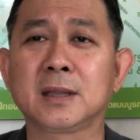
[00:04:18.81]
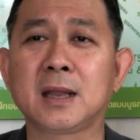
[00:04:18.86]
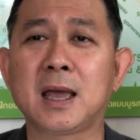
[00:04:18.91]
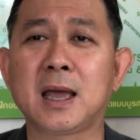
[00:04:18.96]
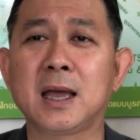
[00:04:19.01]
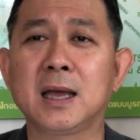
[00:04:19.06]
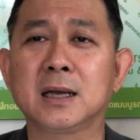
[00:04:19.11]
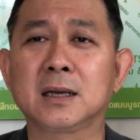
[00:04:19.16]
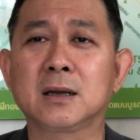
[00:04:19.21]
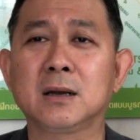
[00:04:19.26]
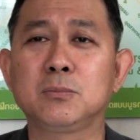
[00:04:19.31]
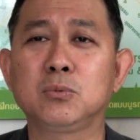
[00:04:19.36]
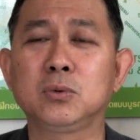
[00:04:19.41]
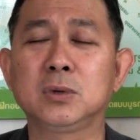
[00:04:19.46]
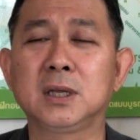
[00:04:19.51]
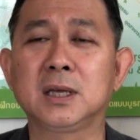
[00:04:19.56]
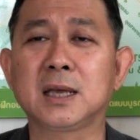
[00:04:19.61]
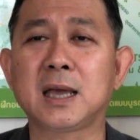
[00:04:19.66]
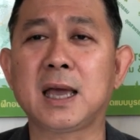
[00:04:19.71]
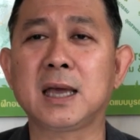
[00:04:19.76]
นะก็พูด
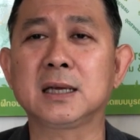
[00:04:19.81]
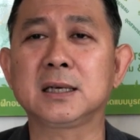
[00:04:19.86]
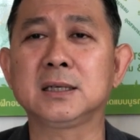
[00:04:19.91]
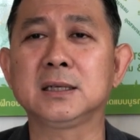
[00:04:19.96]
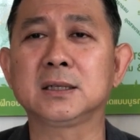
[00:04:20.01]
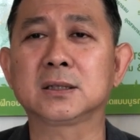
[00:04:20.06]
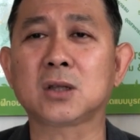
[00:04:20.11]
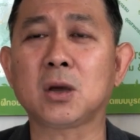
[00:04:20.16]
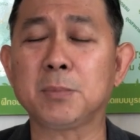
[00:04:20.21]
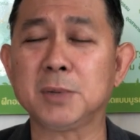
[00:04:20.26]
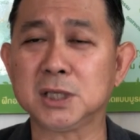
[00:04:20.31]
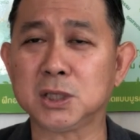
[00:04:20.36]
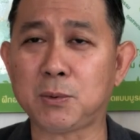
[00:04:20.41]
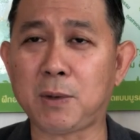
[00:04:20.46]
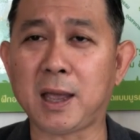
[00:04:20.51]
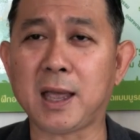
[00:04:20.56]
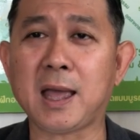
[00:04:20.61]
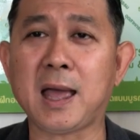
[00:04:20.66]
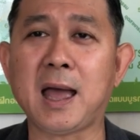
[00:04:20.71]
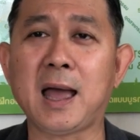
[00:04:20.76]
ง่ายๆคือต้องไปแสว
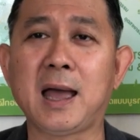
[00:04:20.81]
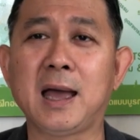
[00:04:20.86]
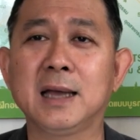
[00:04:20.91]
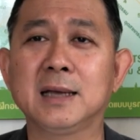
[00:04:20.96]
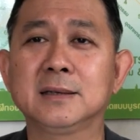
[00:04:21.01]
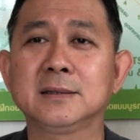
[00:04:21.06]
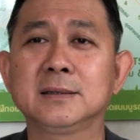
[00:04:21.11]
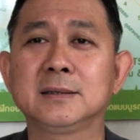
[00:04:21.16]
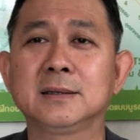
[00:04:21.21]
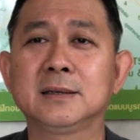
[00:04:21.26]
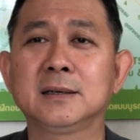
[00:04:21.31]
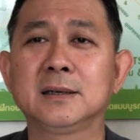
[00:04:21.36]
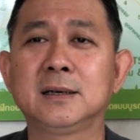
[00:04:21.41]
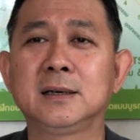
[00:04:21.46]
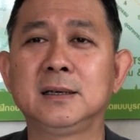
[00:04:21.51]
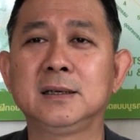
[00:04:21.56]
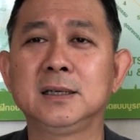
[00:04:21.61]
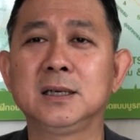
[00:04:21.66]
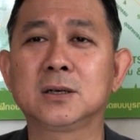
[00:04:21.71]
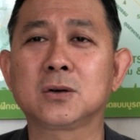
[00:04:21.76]
งหา
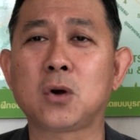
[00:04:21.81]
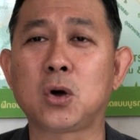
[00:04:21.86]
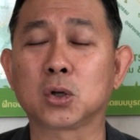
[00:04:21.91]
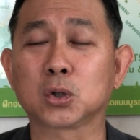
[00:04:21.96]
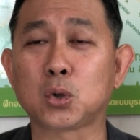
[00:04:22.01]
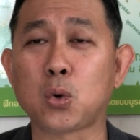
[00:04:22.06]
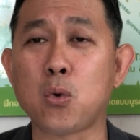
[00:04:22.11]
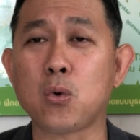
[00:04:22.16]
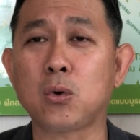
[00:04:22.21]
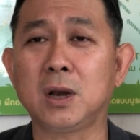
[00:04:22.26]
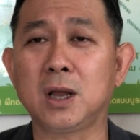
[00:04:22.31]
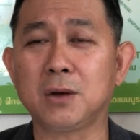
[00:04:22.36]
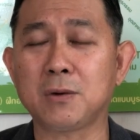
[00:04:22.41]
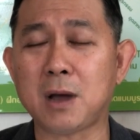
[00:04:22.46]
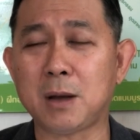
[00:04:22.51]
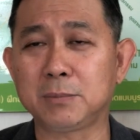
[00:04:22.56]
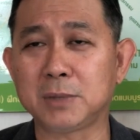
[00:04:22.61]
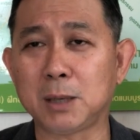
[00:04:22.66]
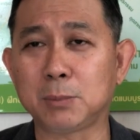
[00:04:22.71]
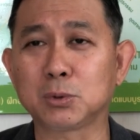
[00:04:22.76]
เรื่องของทุกข์ และค
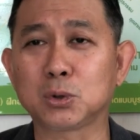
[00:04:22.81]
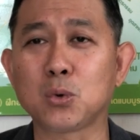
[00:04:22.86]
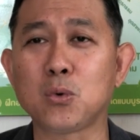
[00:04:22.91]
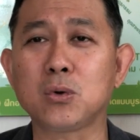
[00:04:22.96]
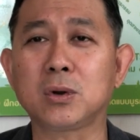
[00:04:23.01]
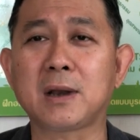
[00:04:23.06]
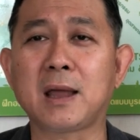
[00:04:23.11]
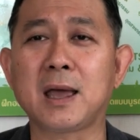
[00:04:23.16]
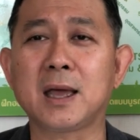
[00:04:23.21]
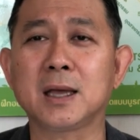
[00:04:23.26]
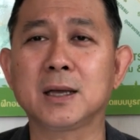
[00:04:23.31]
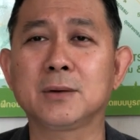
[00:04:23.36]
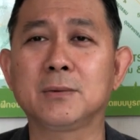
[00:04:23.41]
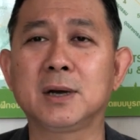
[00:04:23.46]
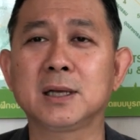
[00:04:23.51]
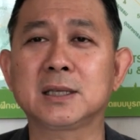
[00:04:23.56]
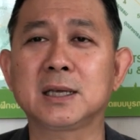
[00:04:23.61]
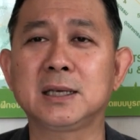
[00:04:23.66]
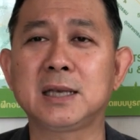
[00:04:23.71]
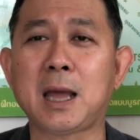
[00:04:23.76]
วามดับทุกข์นะ
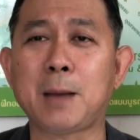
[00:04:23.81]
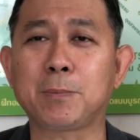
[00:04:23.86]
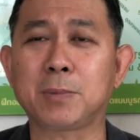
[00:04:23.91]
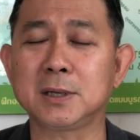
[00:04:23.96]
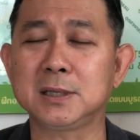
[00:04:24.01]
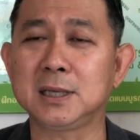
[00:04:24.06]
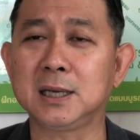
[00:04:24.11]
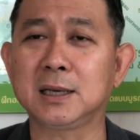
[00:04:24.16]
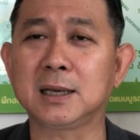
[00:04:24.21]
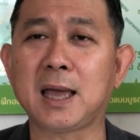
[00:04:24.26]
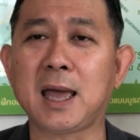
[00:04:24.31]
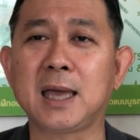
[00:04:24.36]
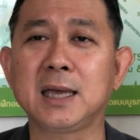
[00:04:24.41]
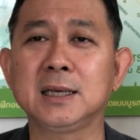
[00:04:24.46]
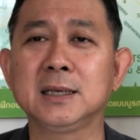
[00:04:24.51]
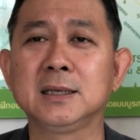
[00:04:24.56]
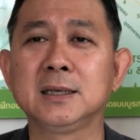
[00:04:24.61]
ว่าจะดับเป็นยังไง